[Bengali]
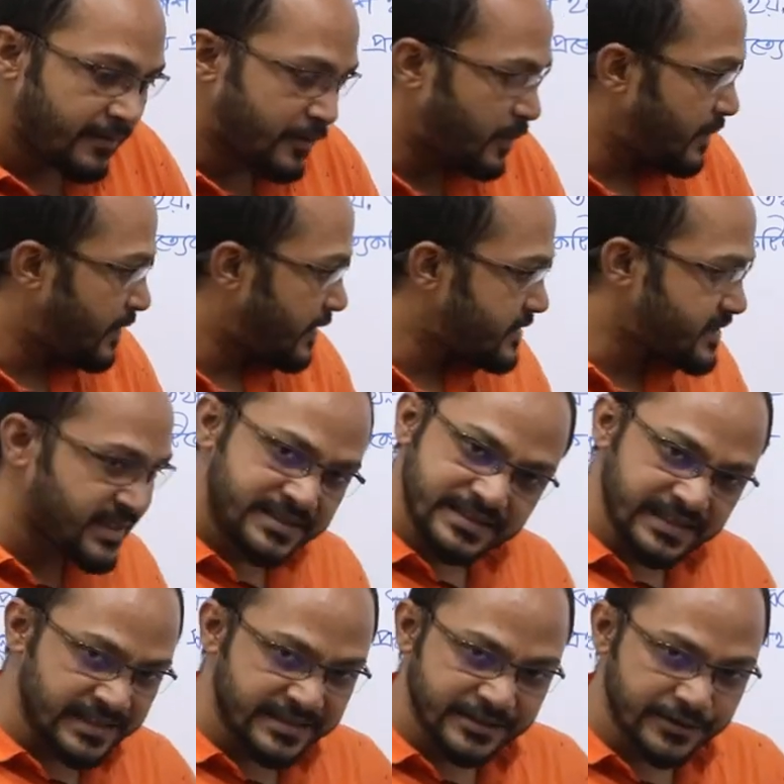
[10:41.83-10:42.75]
তোমার
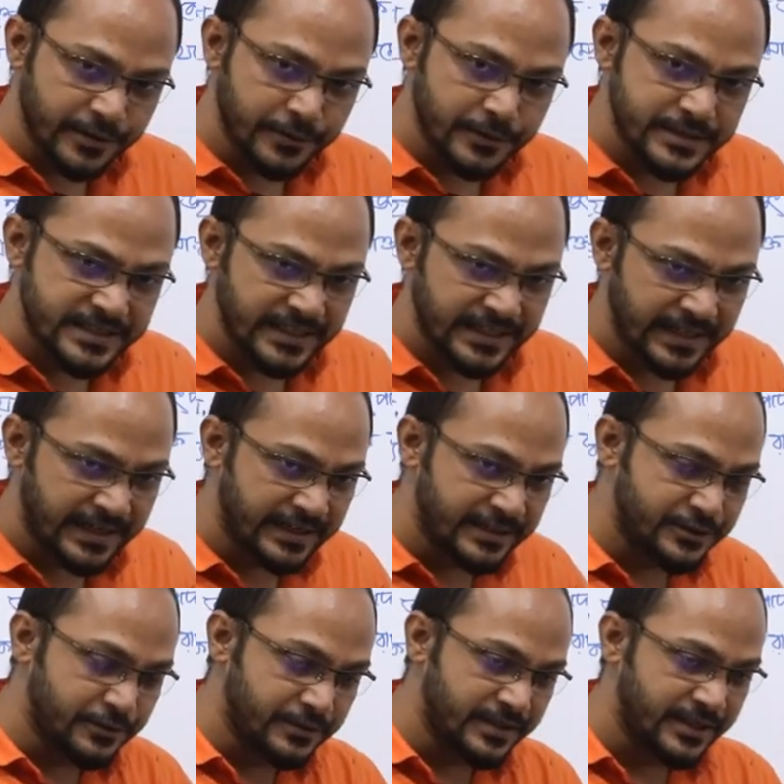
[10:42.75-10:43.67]
সিক্স এক্স স্কোয়ার হচ্ছে
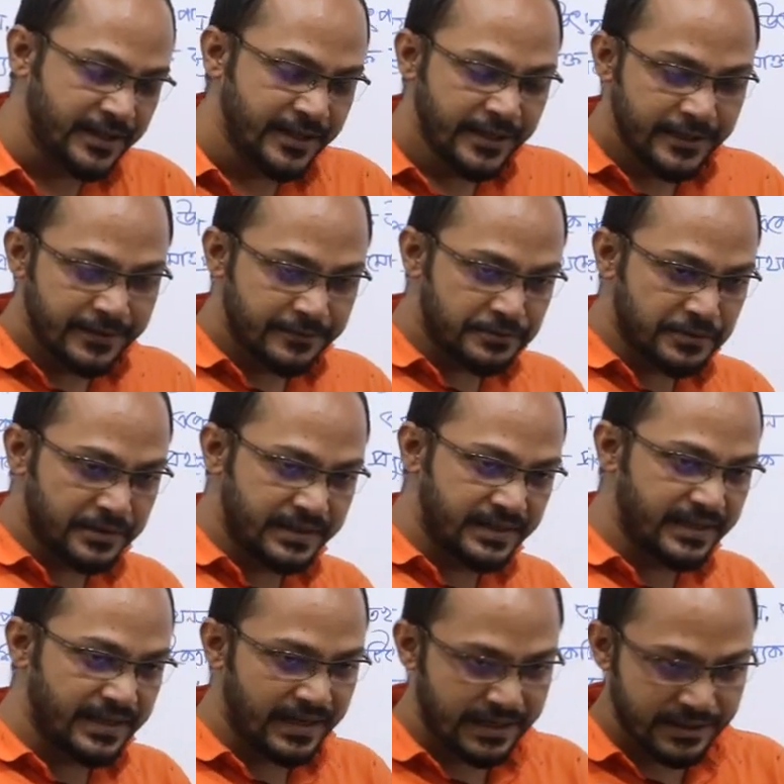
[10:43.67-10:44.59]
আর যদি থ্রি
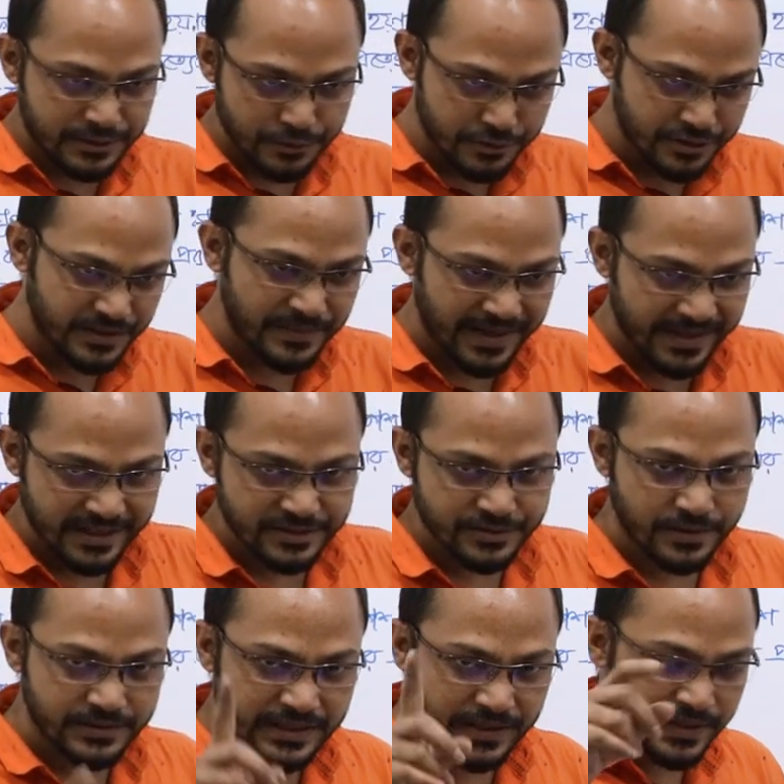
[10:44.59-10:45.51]
আর টু যদি মাইনাস
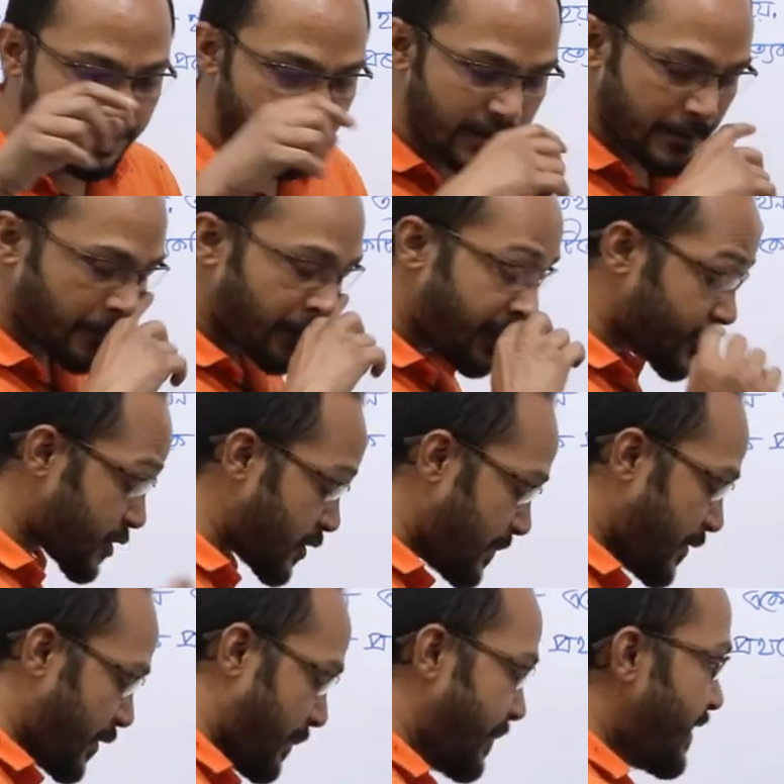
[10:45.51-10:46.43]
করো তাহলে ওয়ান করা
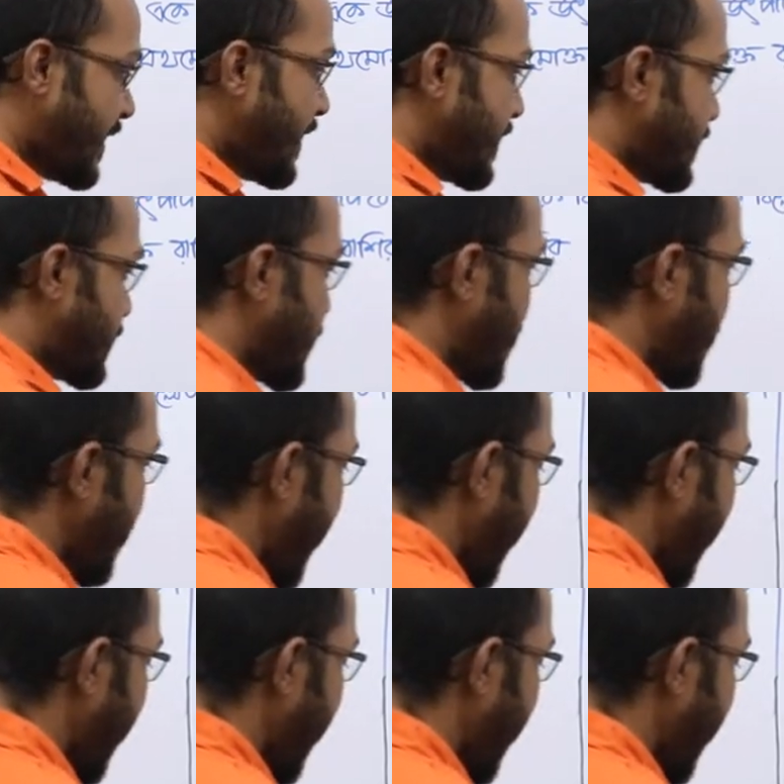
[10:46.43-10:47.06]
সম্ভব তো